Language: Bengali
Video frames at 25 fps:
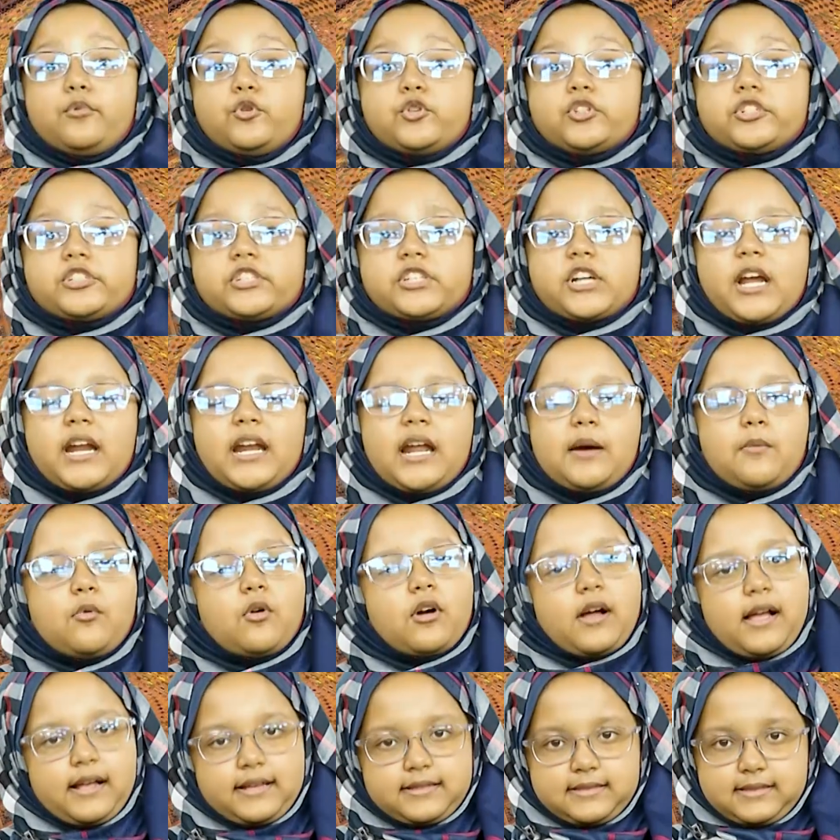বুসা
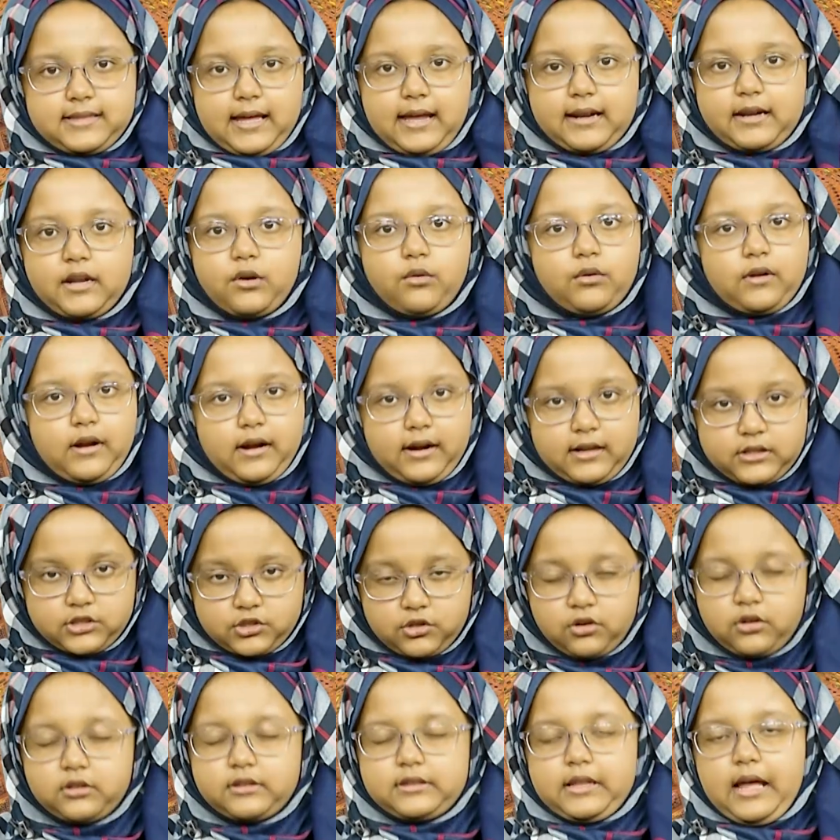নামক এক স্থানে ওনারা
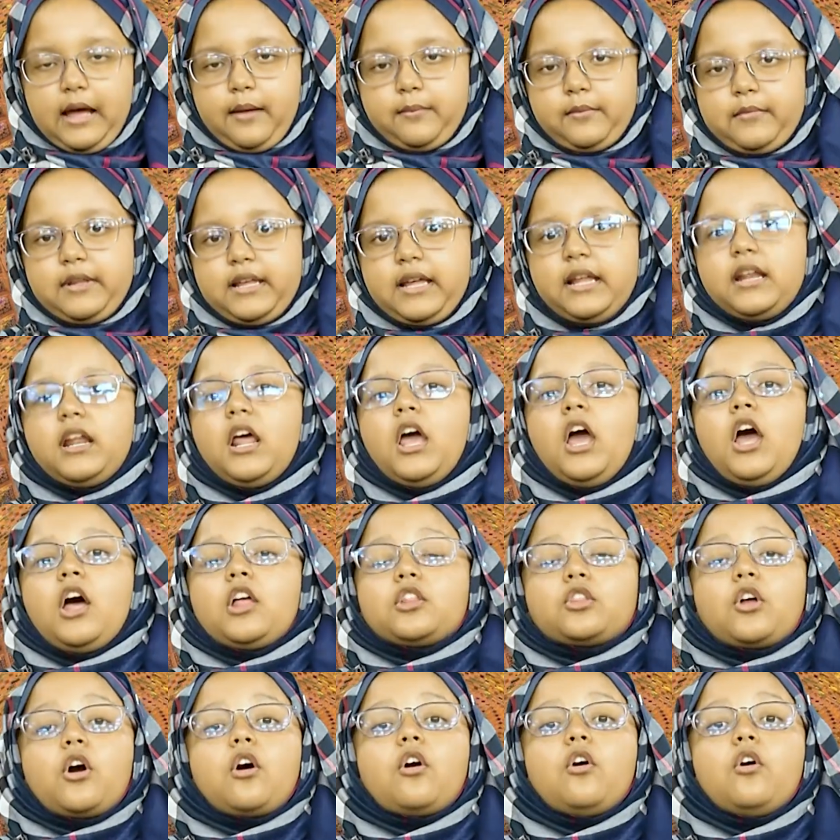যখন থামলেন
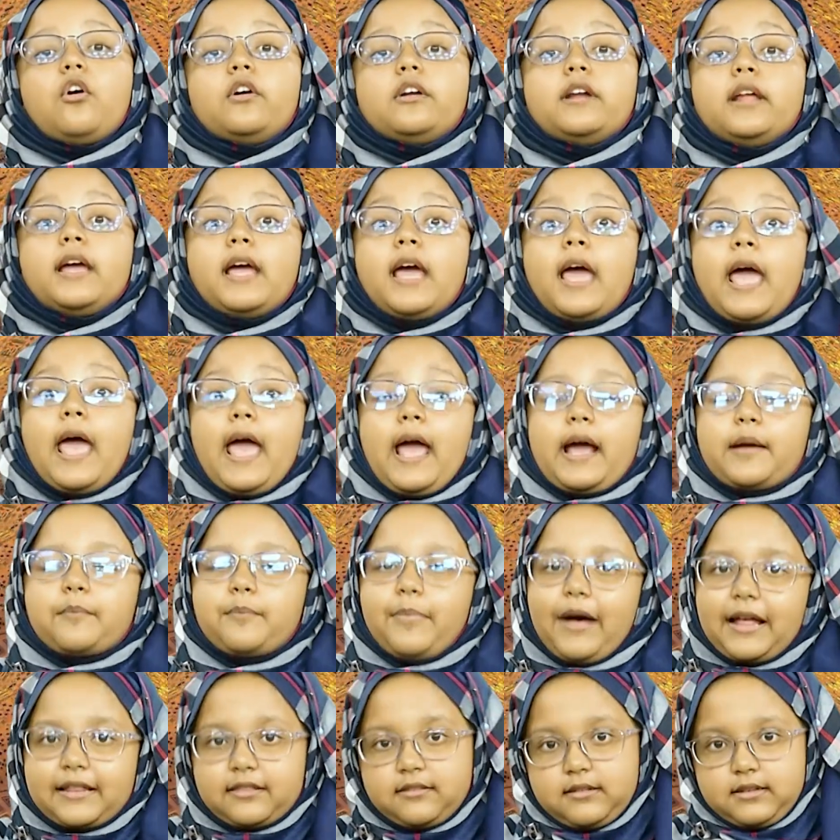তখন এক
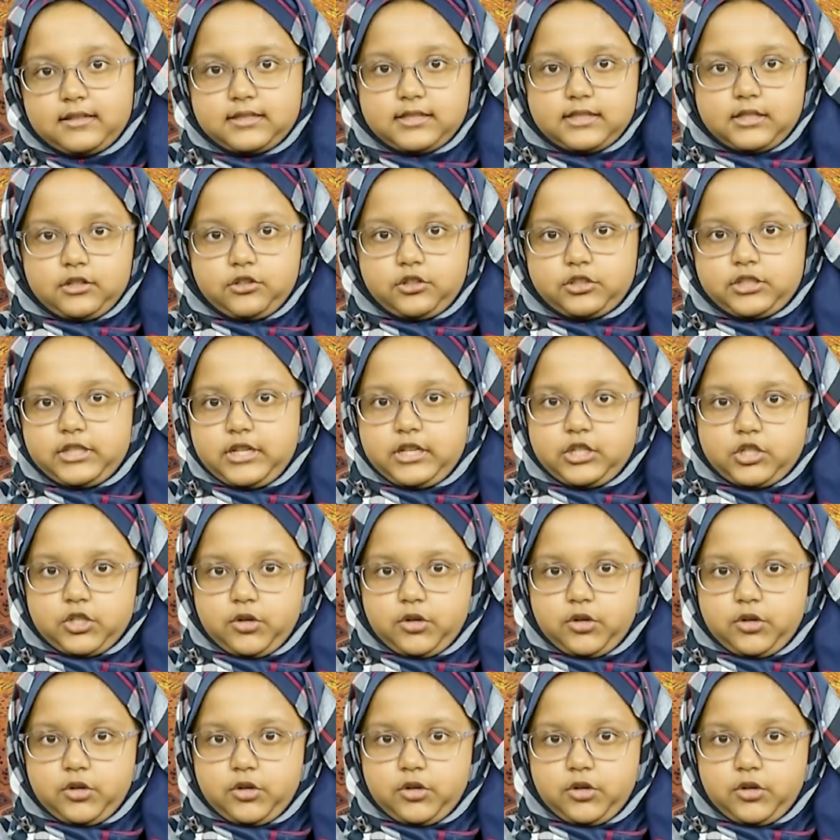পাদ্রি ছিল সেই